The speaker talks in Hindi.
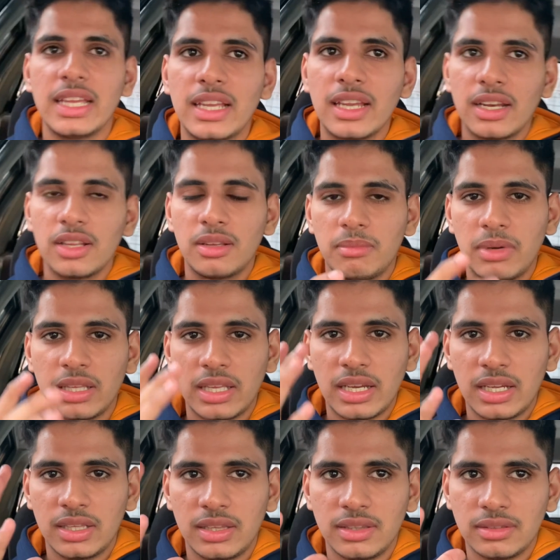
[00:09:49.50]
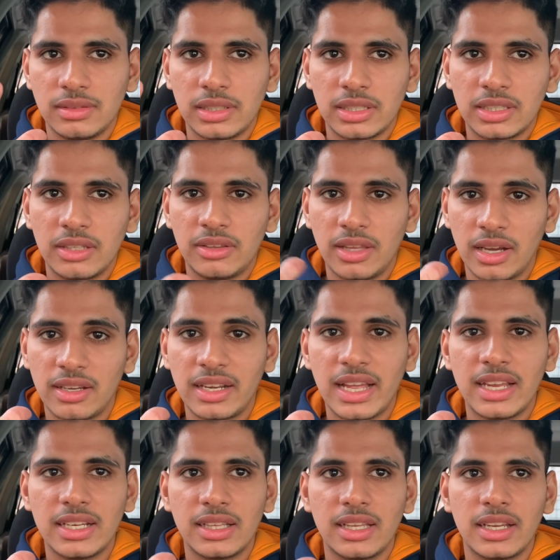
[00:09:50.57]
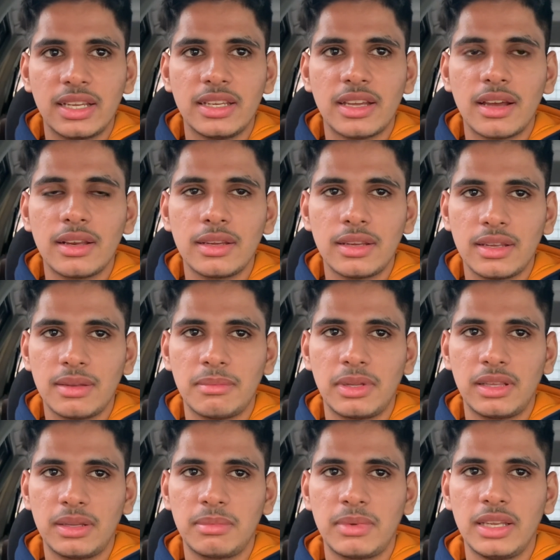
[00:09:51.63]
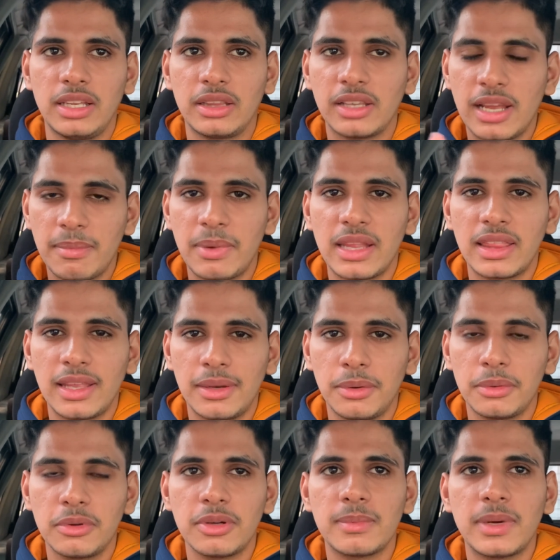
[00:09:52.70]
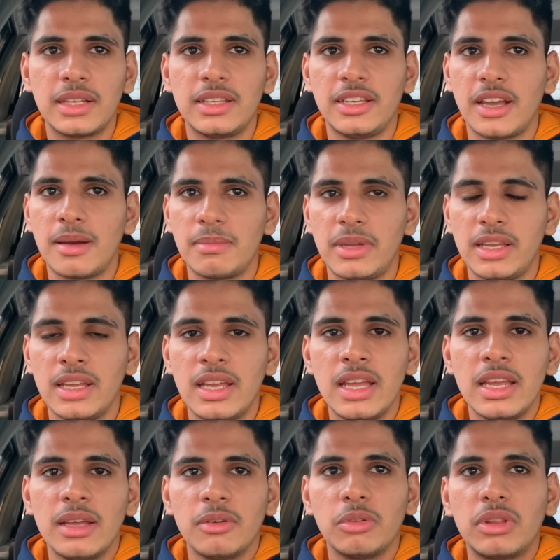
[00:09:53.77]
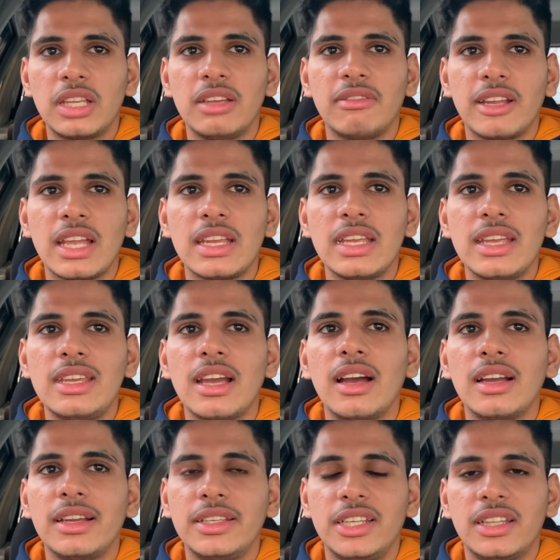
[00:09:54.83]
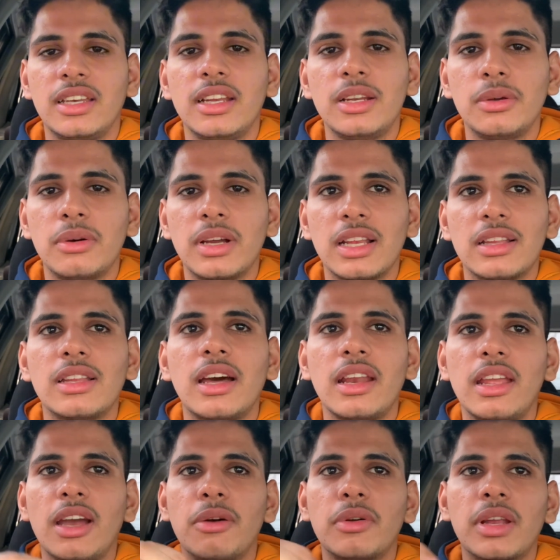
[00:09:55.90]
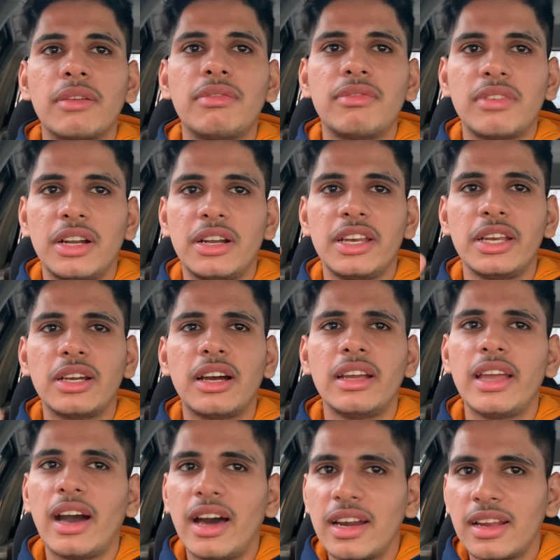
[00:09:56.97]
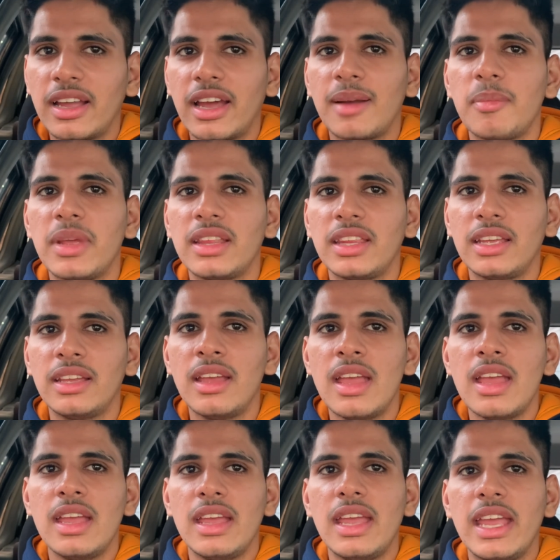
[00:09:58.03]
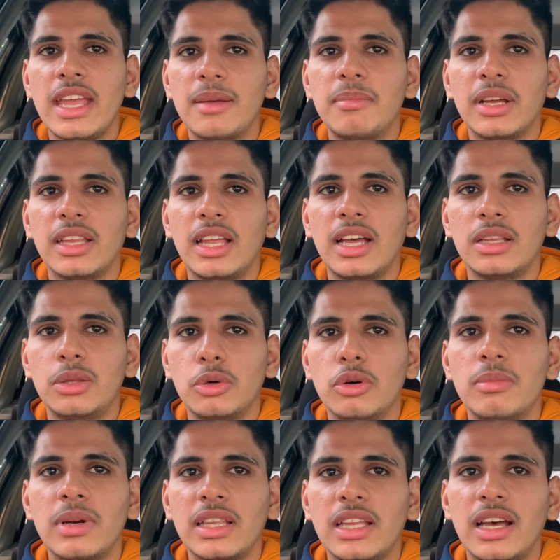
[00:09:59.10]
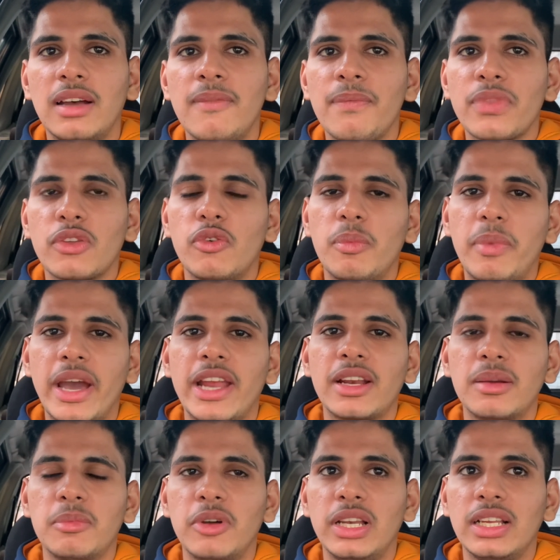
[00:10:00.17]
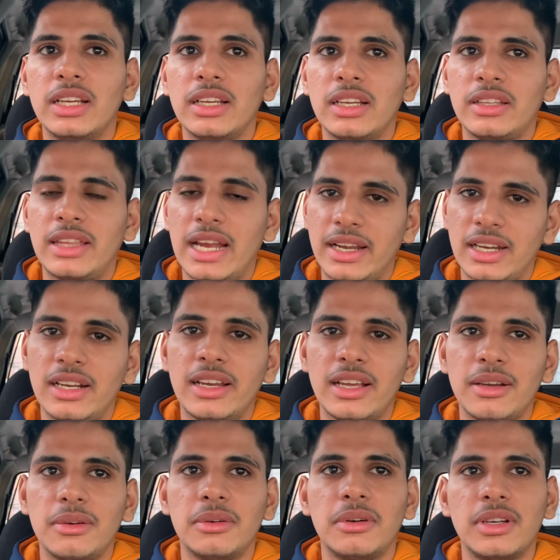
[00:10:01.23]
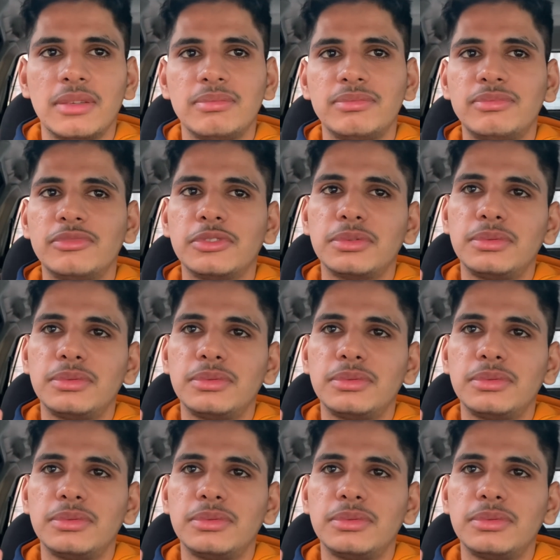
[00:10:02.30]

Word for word: देखे ना तो बंदा एकदम दंग रह जाता है कि यार ये मतलब कि इतना पैसा लोगों के पास यहाँ पे उसकी वजह ये यहाँ के जितने लोग हैं सारे आउट ऑफ कंट्री हर घर में से एक बंदा दो बंदा वो बाहर के मुल्क सेटल्ड हैं और वो